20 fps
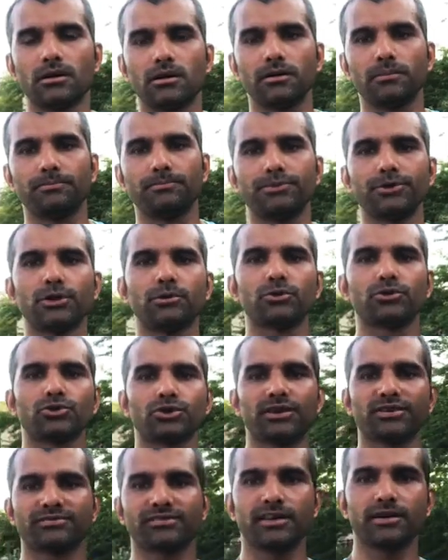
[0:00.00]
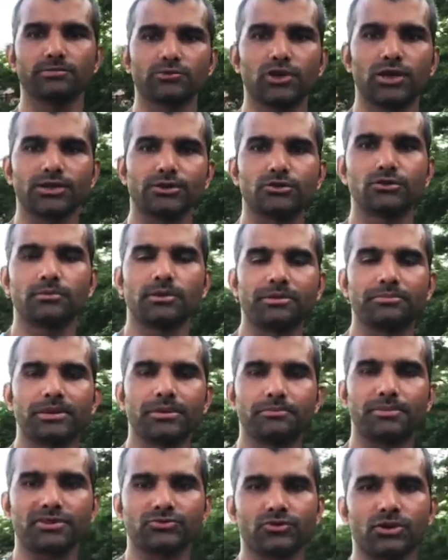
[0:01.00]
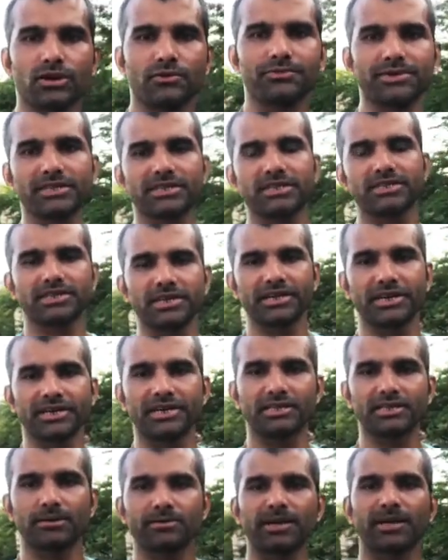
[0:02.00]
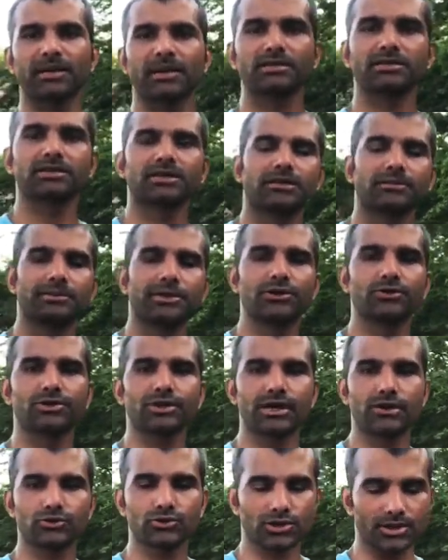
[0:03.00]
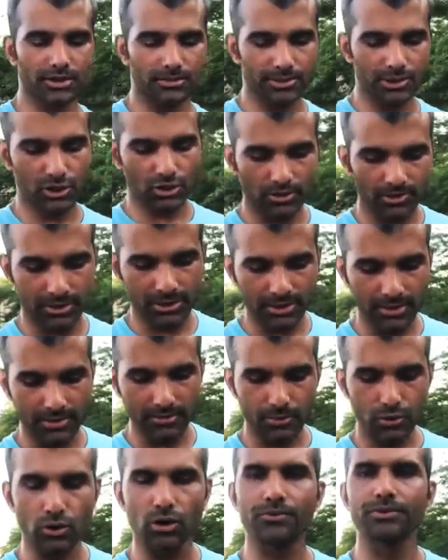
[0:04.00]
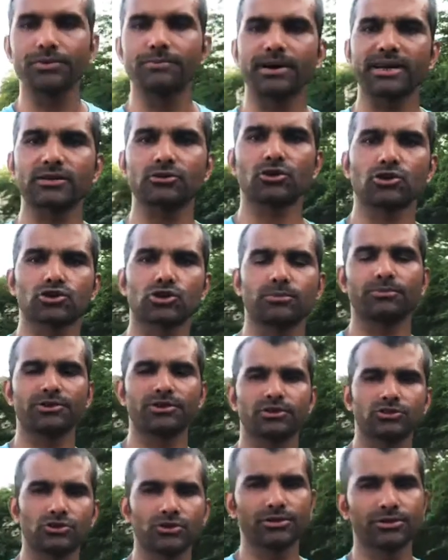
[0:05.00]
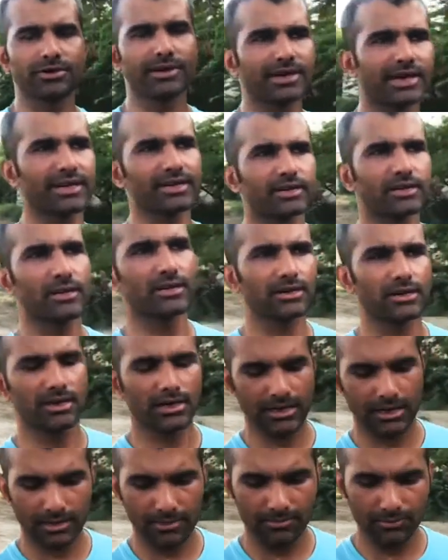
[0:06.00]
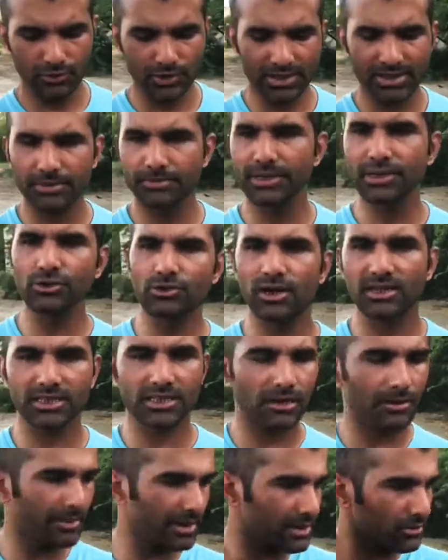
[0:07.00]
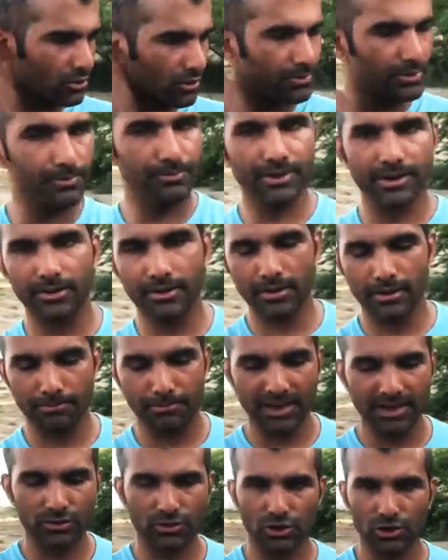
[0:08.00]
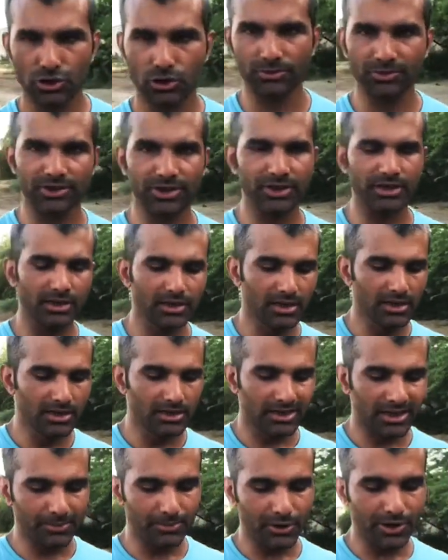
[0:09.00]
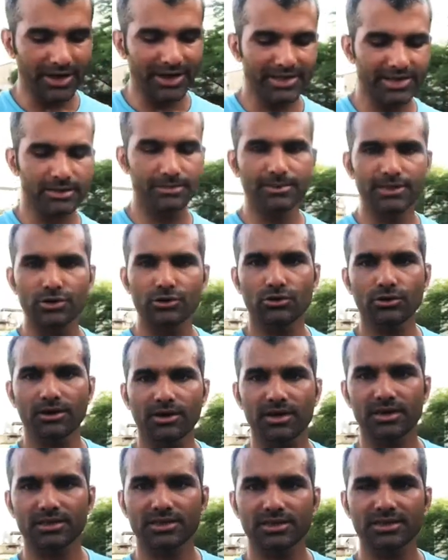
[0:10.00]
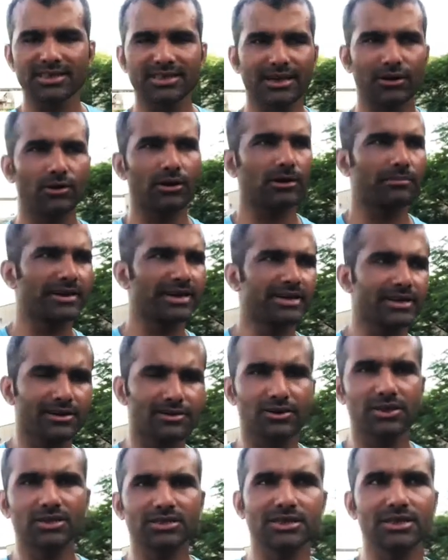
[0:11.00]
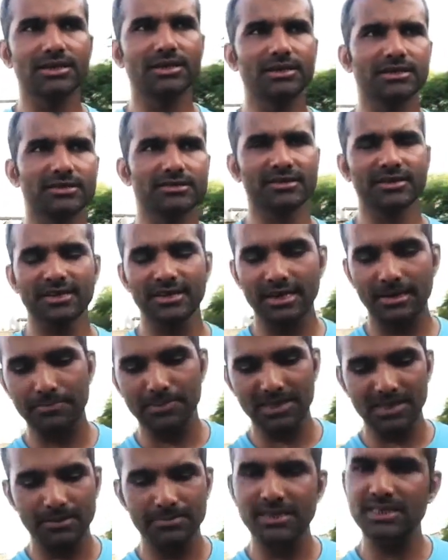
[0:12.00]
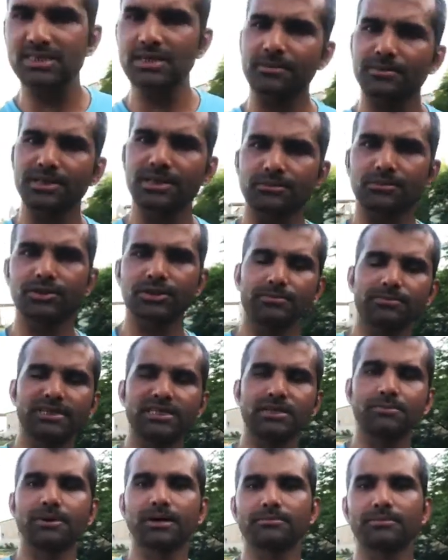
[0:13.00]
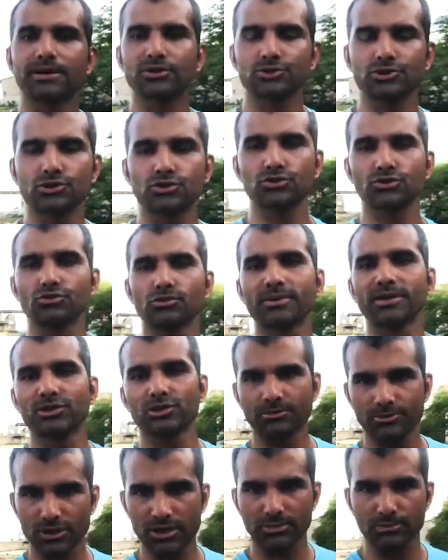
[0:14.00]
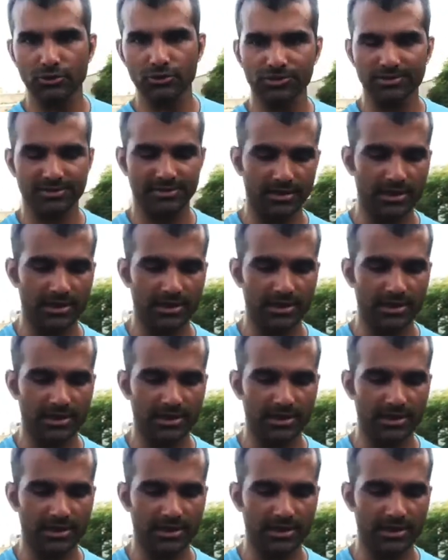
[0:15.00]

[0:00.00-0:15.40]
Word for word: প্রিয় বন্ধুরা আসসালামু আলাইকুম আমি পার্সোনাল ফিটনেস ট্রেনার জামান আজকের এই ভিডিওতে আলোচনার বিষয় হচ্ছে কফি পান করার সম্বন্ধে যদিও এর আগে দু একটি ভিডিও আছে আমার কফি পান করার সম্বন্ধে তারপর আরেকটি ভিডিও করার চিন্তা করলাম এই কারণে যে রিসেন্টলি আপনি দেখবেন যে আমাদের মধ্যে বেশিরভাগ মানুষ কিন্তু ঘুমের সমস্যা ভুগতেছে